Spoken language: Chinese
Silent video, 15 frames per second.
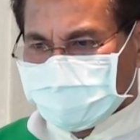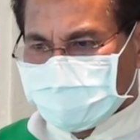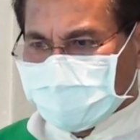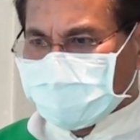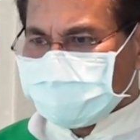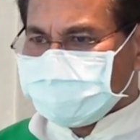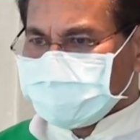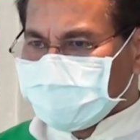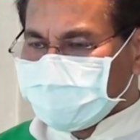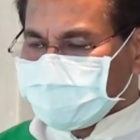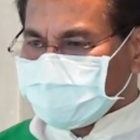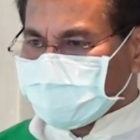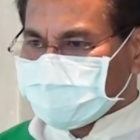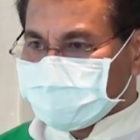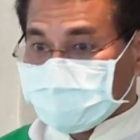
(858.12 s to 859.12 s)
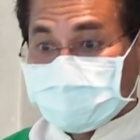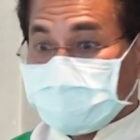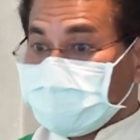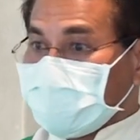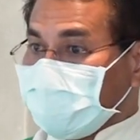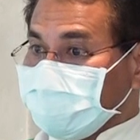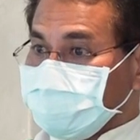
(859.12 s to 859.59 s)
那这个团体
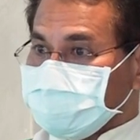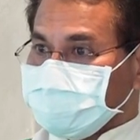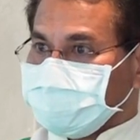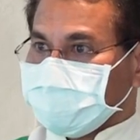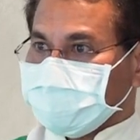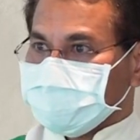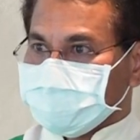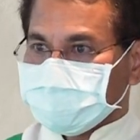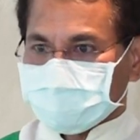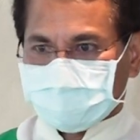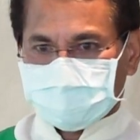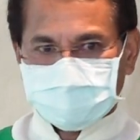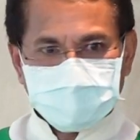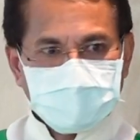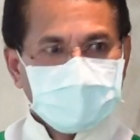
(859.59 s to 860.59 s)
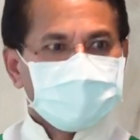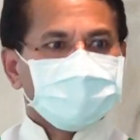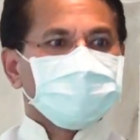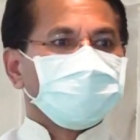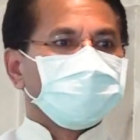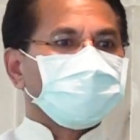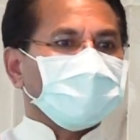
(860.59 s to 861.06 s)
哎，还有另外一个人
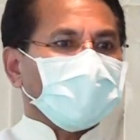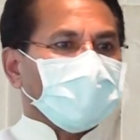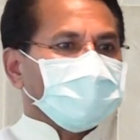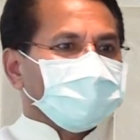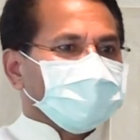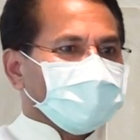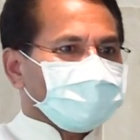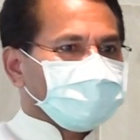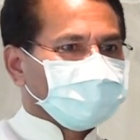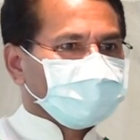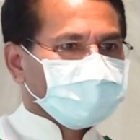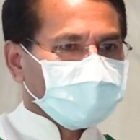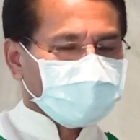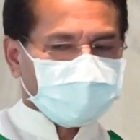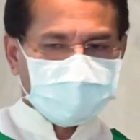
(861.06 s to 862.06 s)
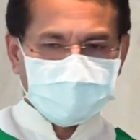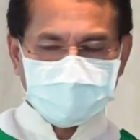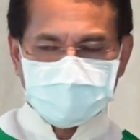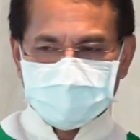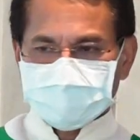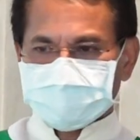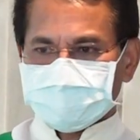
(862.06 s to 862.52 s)
出卖耶稣的，
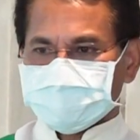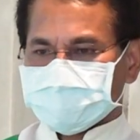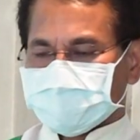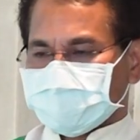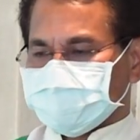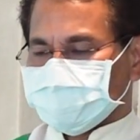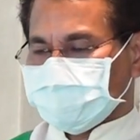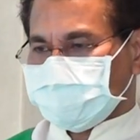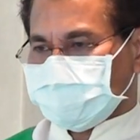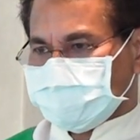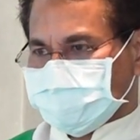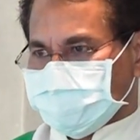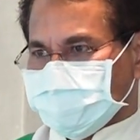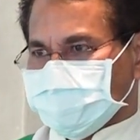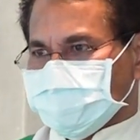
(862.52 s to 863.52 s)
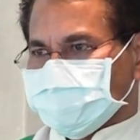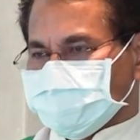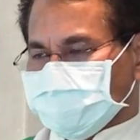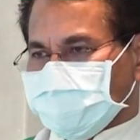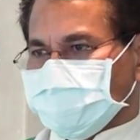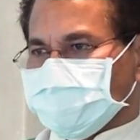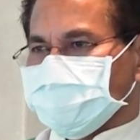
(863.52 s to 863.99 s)
以色列
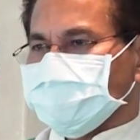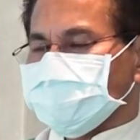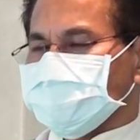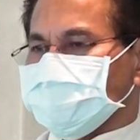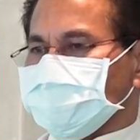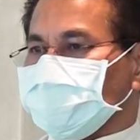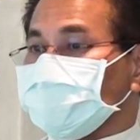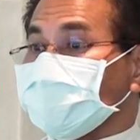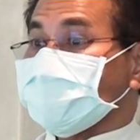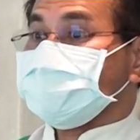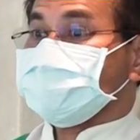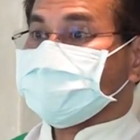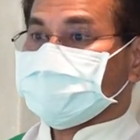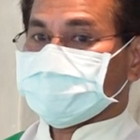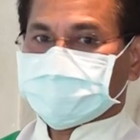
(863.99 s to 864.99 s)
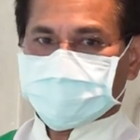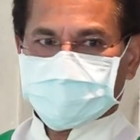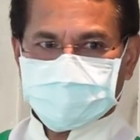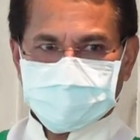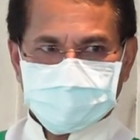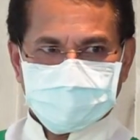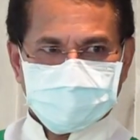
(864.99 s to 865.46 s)
人犹达斯，
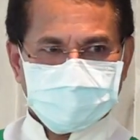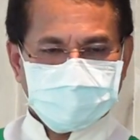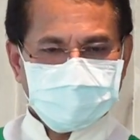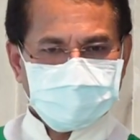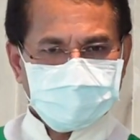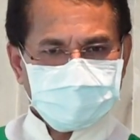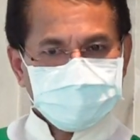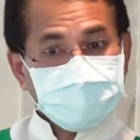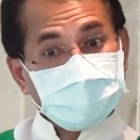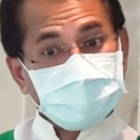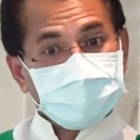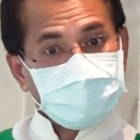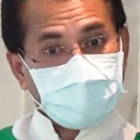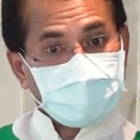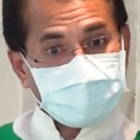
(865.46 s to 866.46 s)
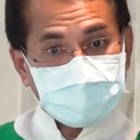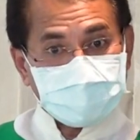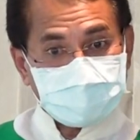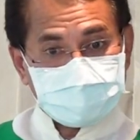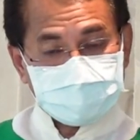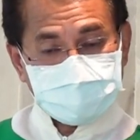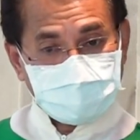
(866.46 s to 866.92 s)
所以有
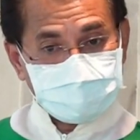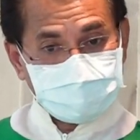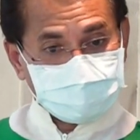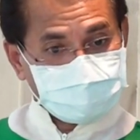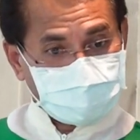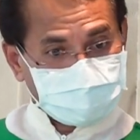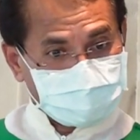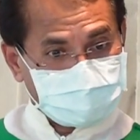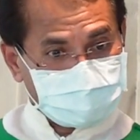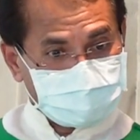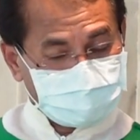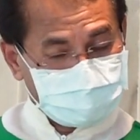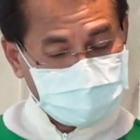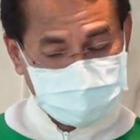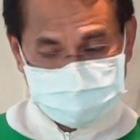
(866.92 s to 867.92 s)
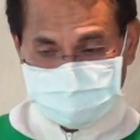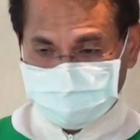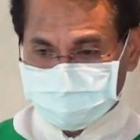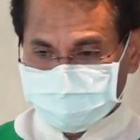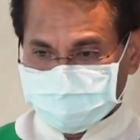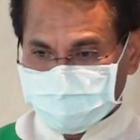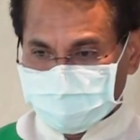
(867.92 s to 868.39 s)
各种不同的的背景。
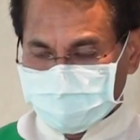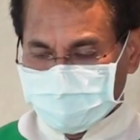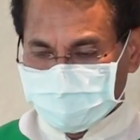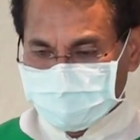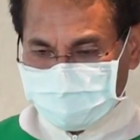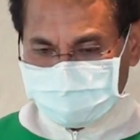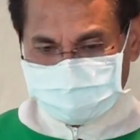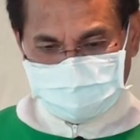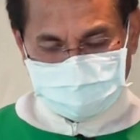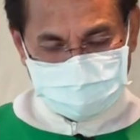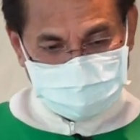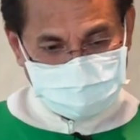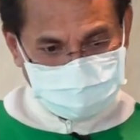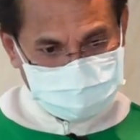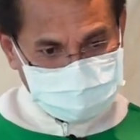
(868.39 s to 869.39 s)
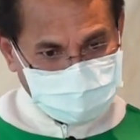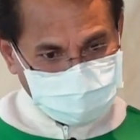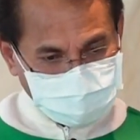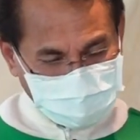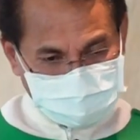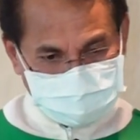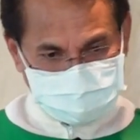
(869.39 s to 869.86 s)
但是他们到了这个
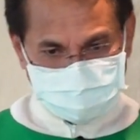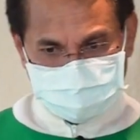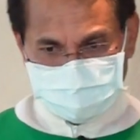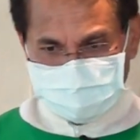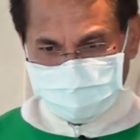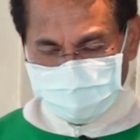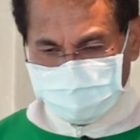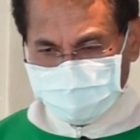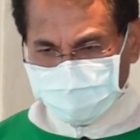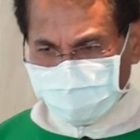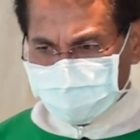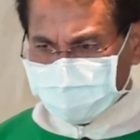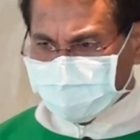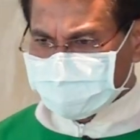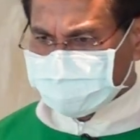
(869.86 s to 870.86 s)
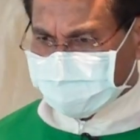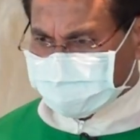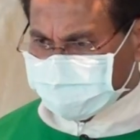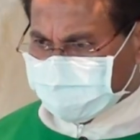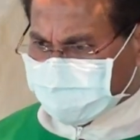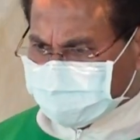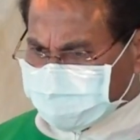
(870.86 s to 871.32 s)
团体，我们可以想
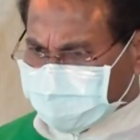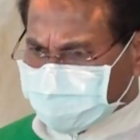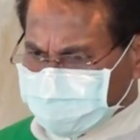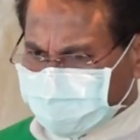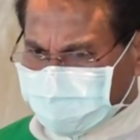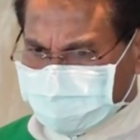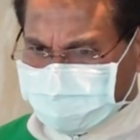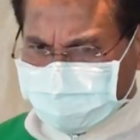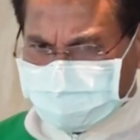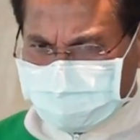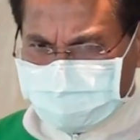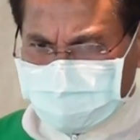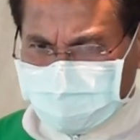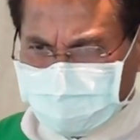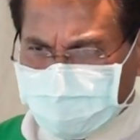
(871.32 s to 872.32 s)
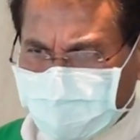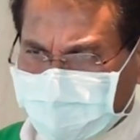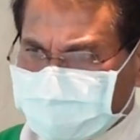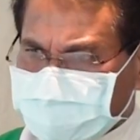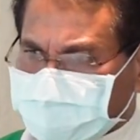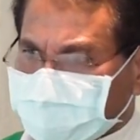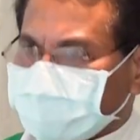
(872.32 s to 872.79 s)
象这个团体是很危
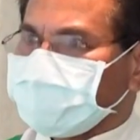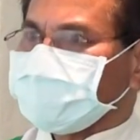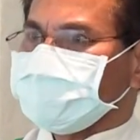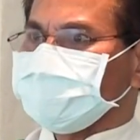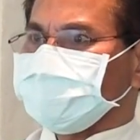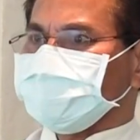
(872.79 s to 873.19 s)
险的。